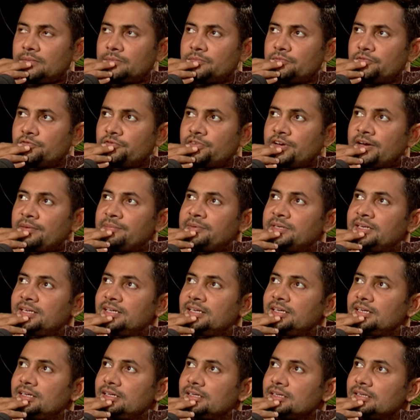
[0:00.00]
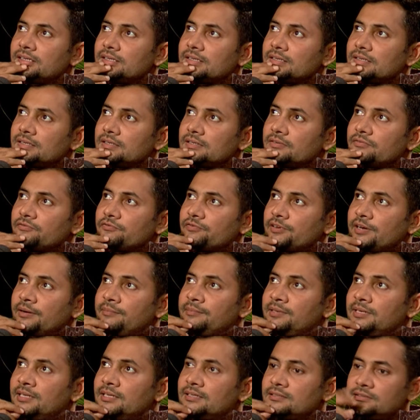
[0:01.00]
ফ্যামিলি
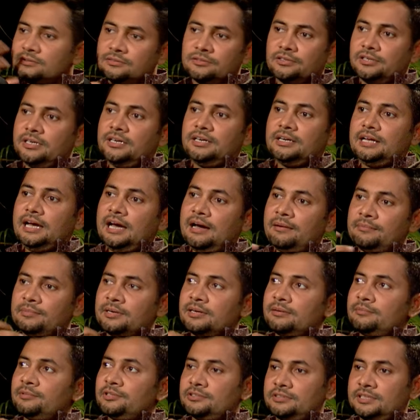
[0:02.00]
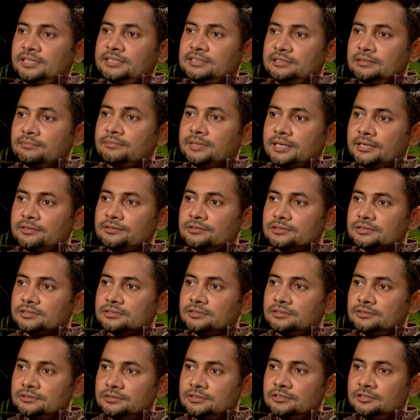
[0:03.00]
ফ্যামিলি ধরেন আমার মতো একটা মানুষ
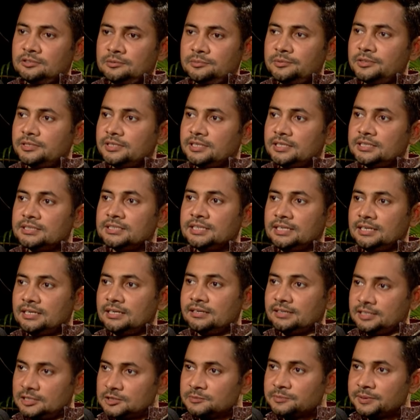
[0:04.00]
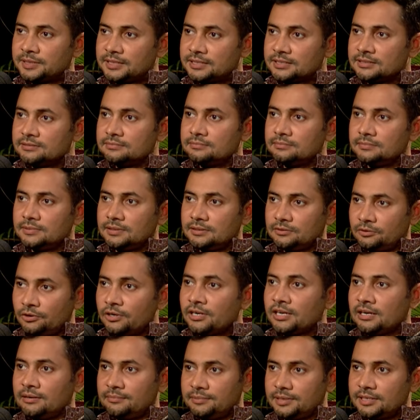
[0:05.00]
অন্তত পক্ষে যারা রেসপেক্ট
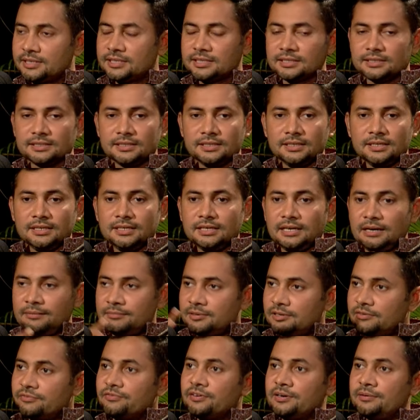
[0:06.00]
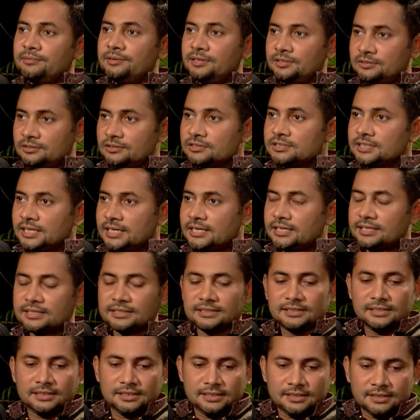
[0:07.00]
করে আমাকে আমার ফ্যামিলি তো জানে
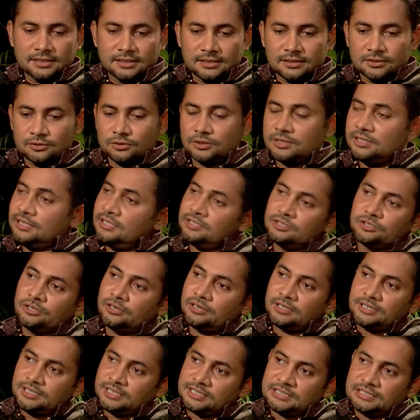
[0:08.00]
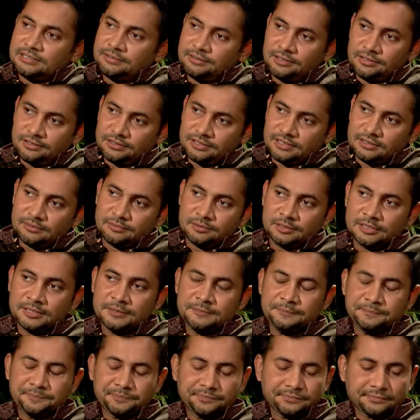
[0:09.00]
কি ঝড়টা যাওয়ার কথা বলেন
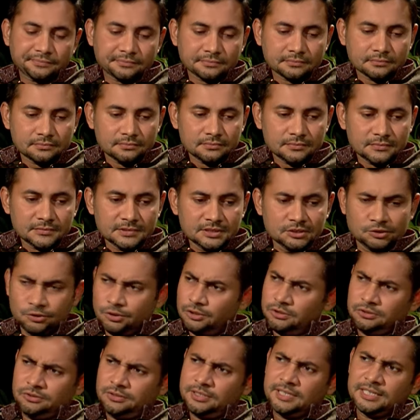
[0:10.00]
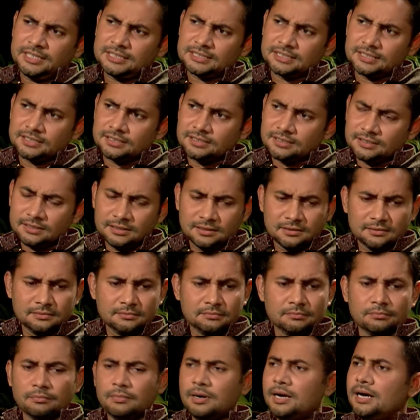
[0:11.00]
ঝড় তো গেছেই
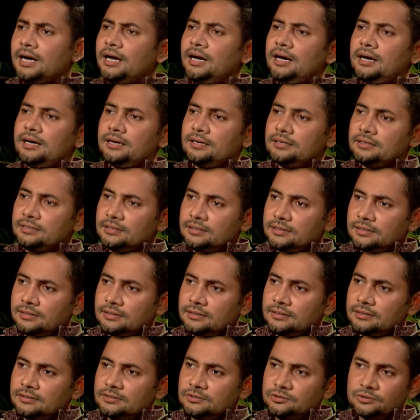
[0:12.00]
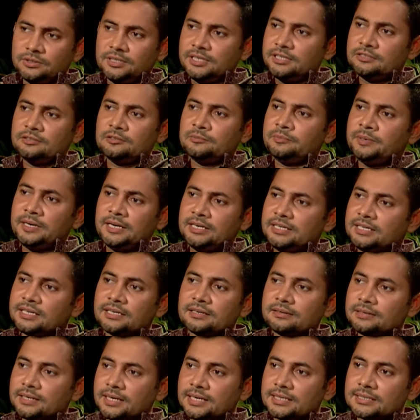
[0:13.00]
মা চোখের তো পানি আর
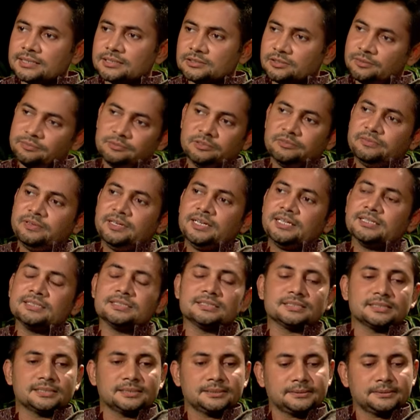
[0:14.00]
নাই সব তো ফেলা দিছে